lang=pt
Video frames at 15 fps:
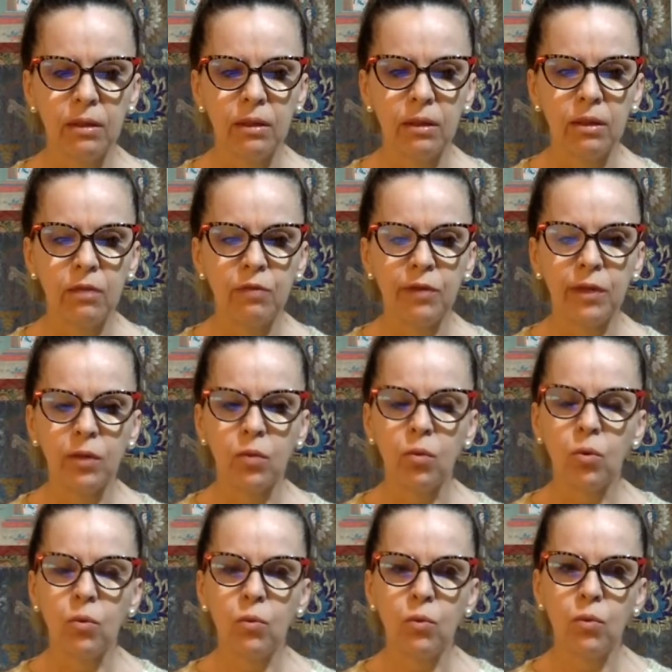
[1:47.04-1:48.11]
Ele fala
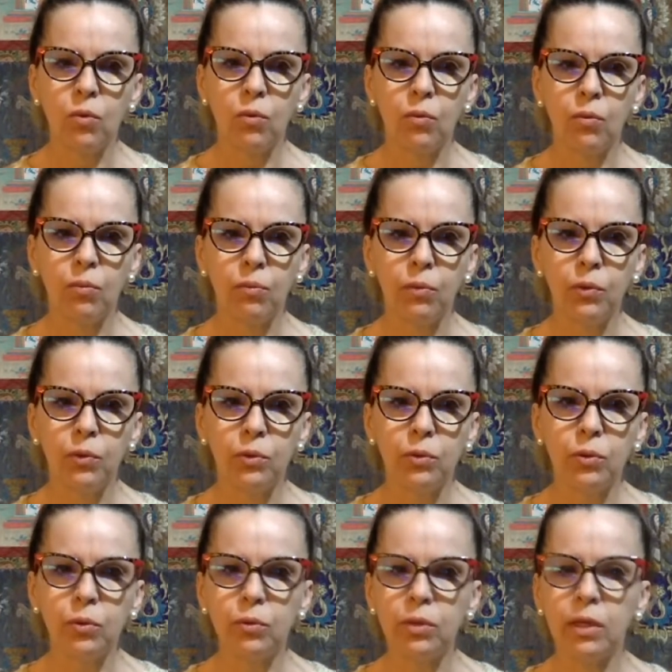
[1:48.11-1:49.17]
como
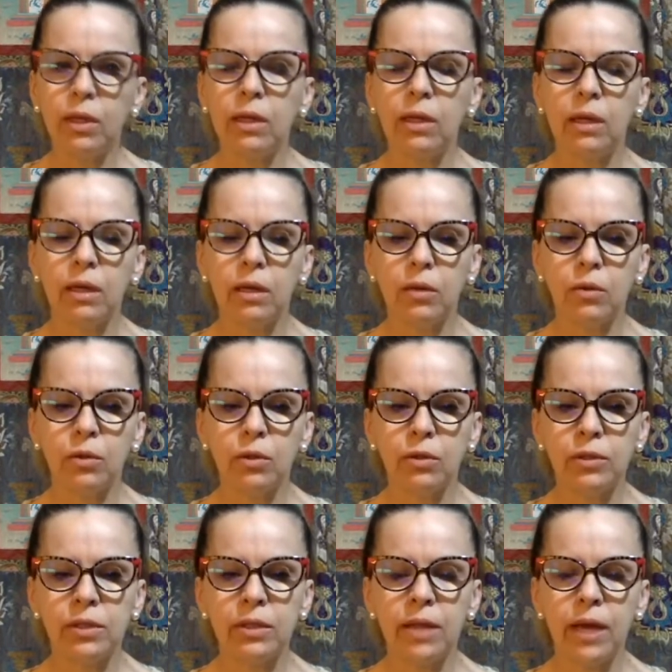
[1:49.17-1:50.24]
brotou nele a
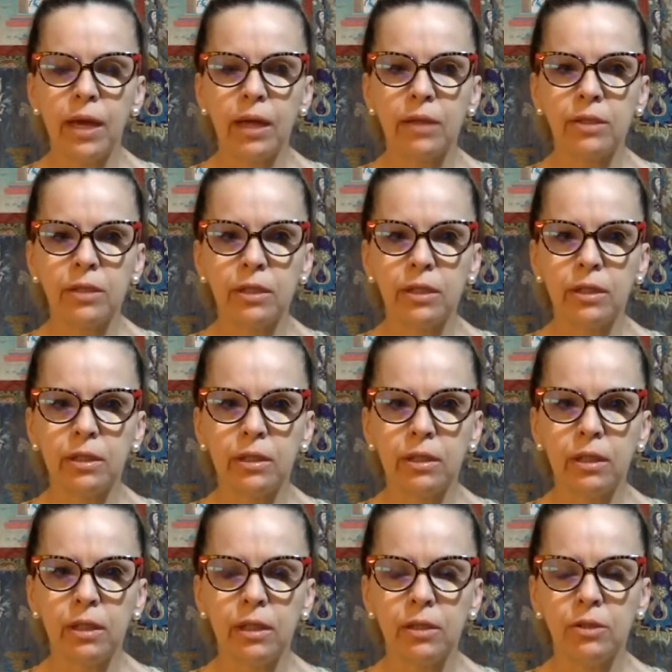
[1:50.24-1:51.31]
curiosidade
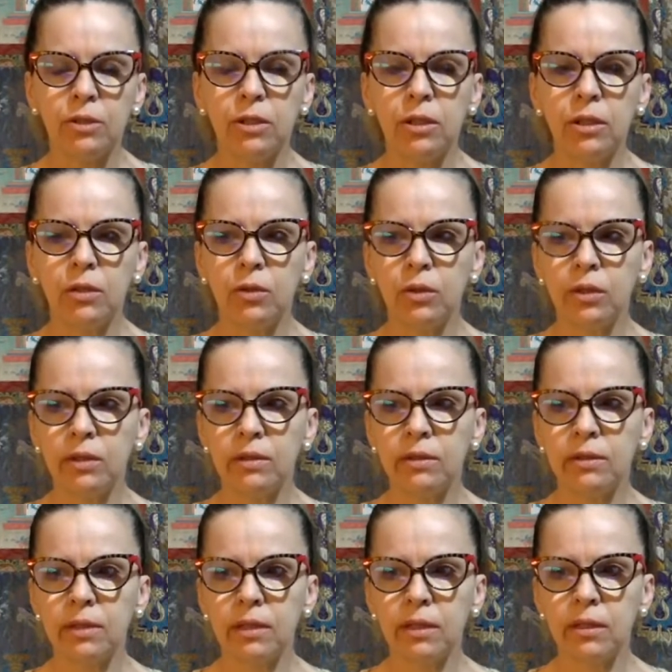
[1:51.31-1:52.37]
de
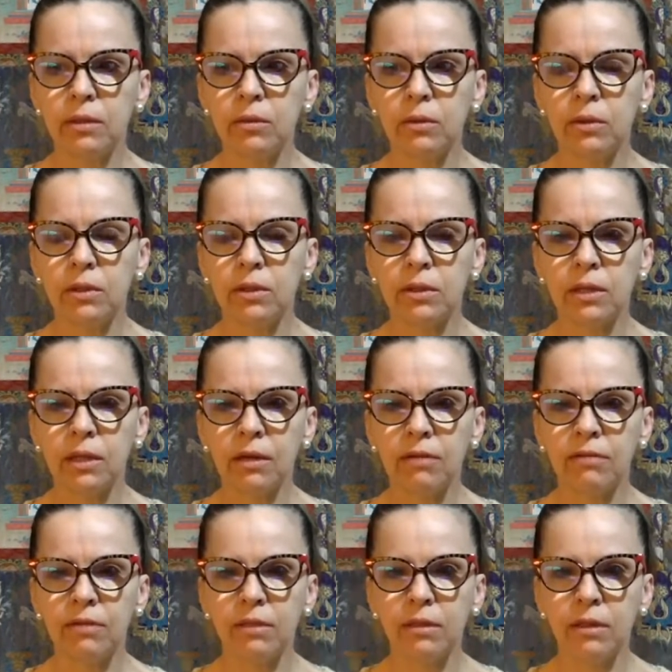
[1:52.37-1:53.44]
conhecer o que
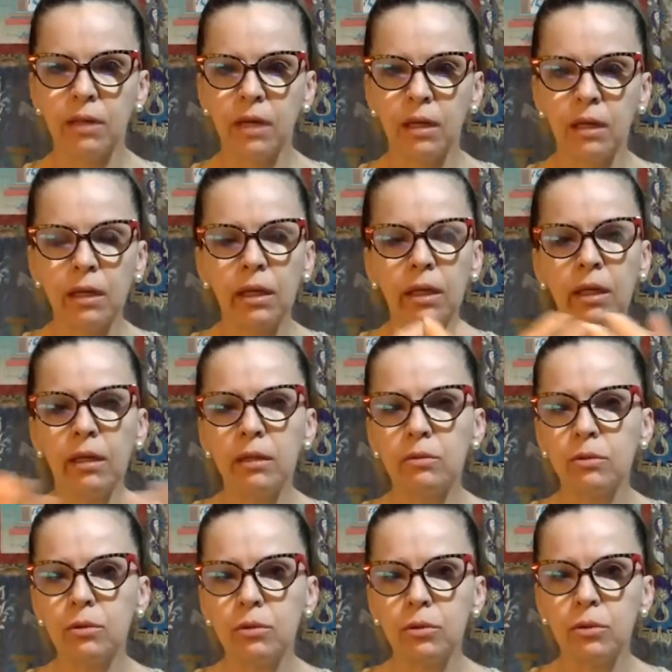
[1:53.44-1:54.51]
estava além
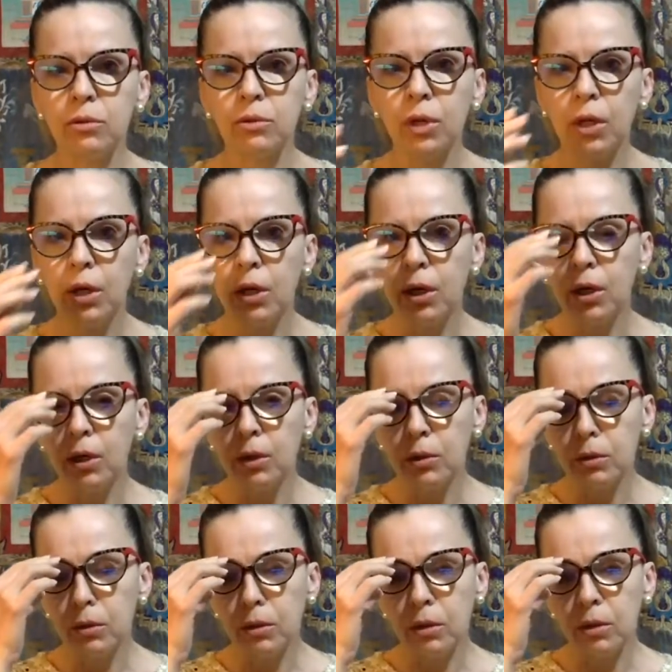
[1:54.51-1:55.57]
dos
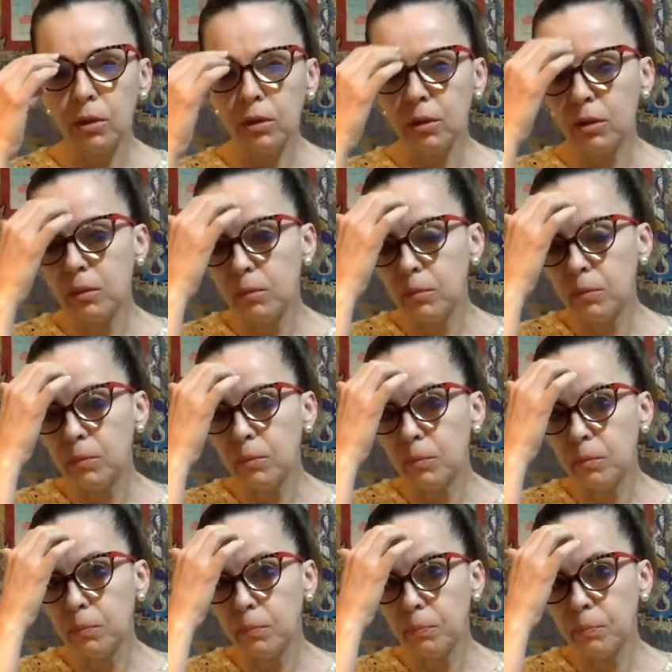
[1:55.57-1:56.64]
uh,
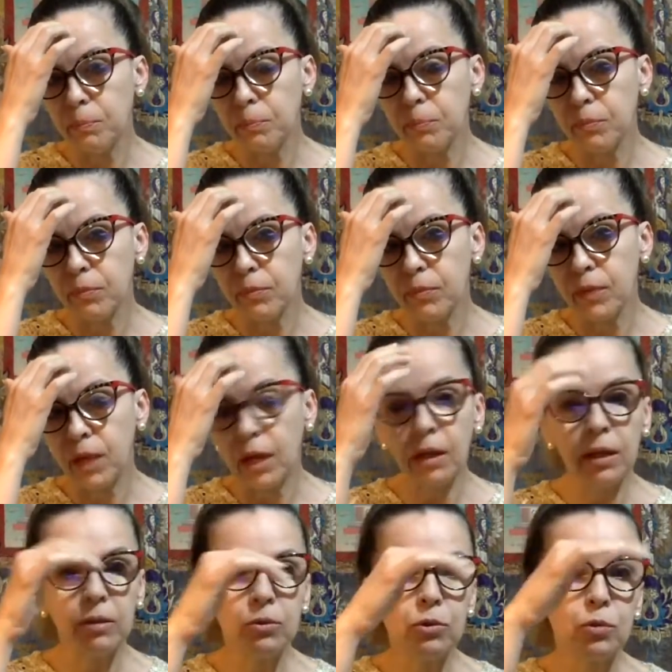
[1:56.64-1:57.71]

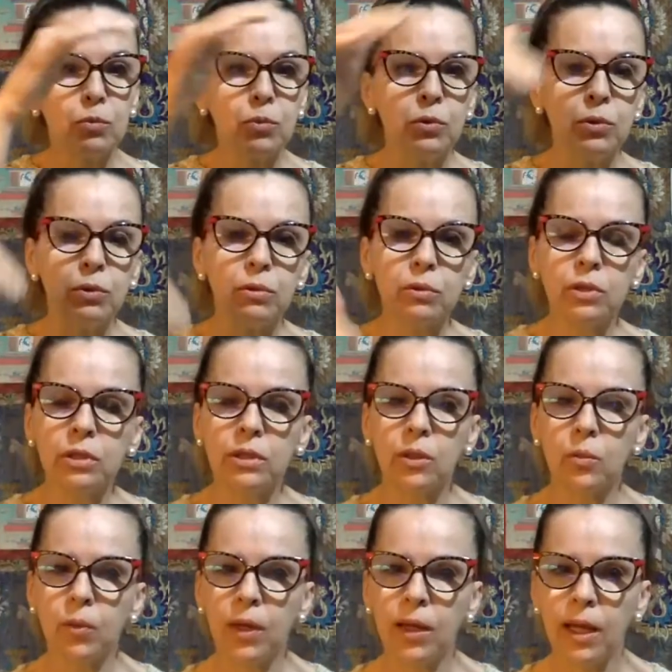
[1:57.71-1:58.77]
além dos muros de seu
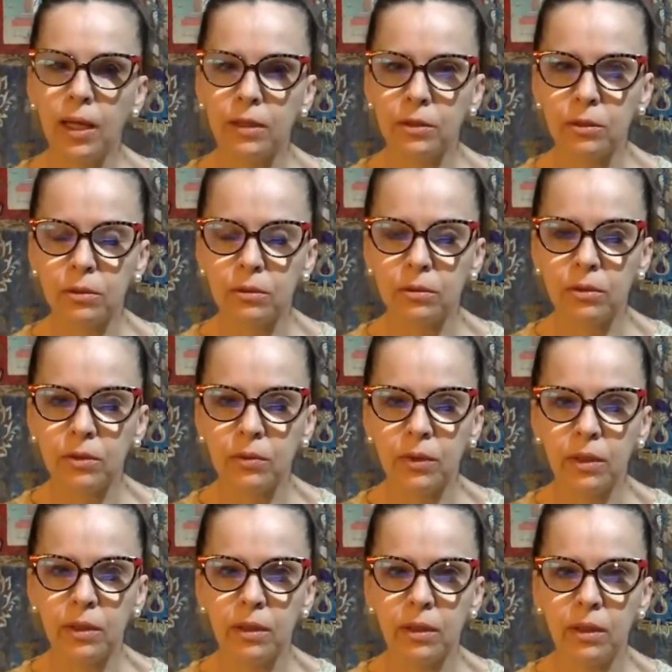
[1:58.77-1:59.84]
palácio, não
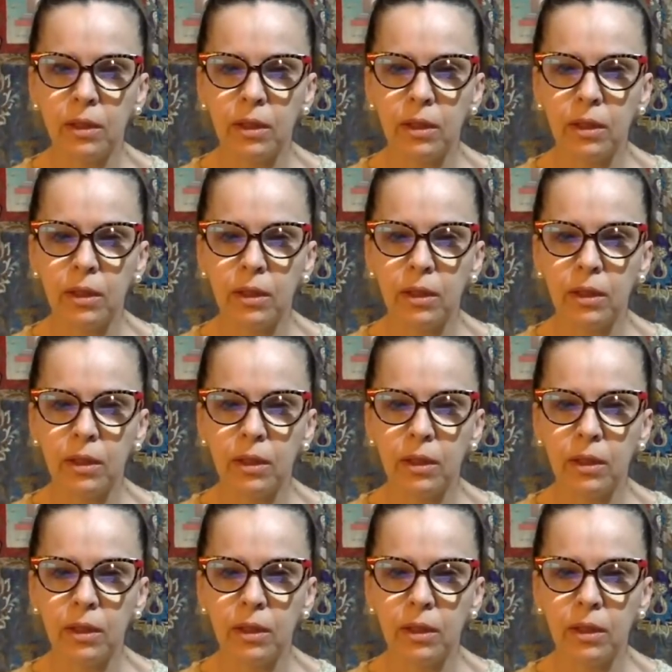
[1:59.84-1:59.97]
é?